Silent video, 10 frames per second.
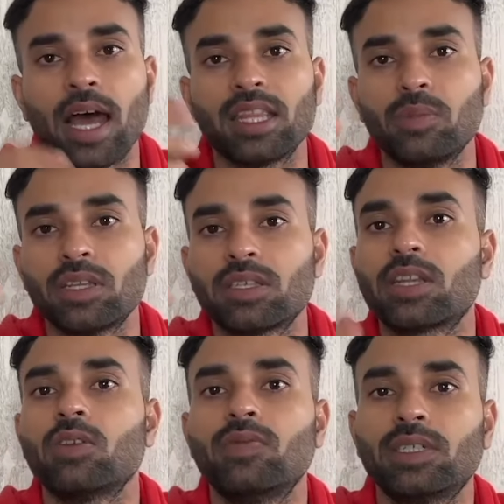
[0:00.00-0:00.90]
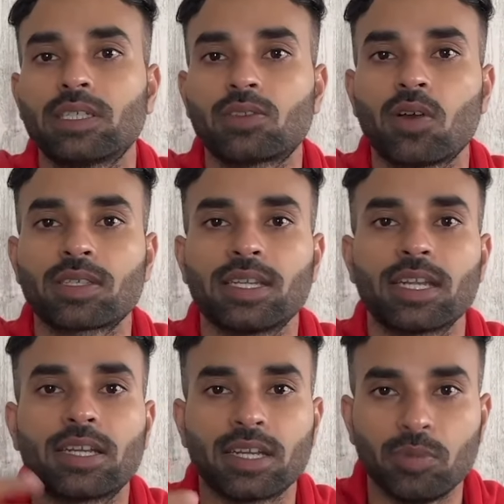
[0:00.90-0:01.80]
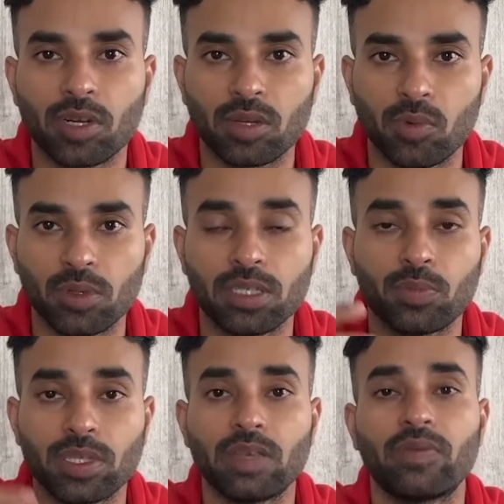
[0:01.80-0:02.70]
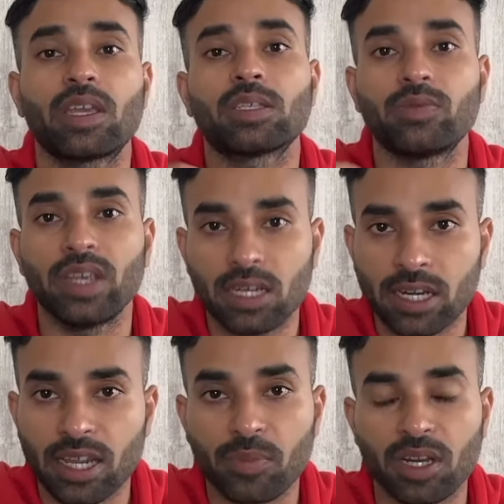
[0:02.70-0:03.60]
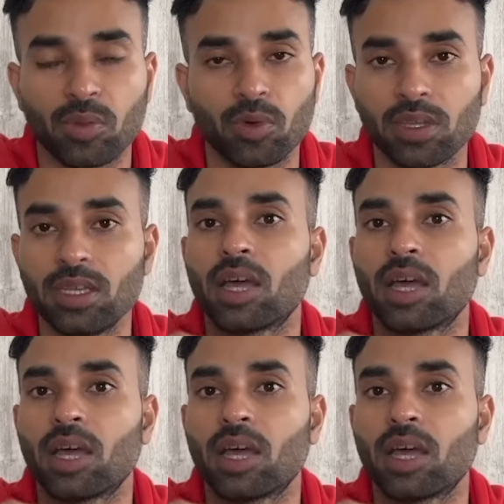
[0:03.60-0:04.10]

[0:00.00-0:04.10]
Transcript: அந்த மாதிரி சர்க்கியூட் ஃபில்டர் ஸ்டாக்ஸ் நீங்க ட்ரேட் பண்ணும்போது ஸ்பெசிஃபிக்கா ஸ்விங் ட்ரேடிங் பண்ணும்போது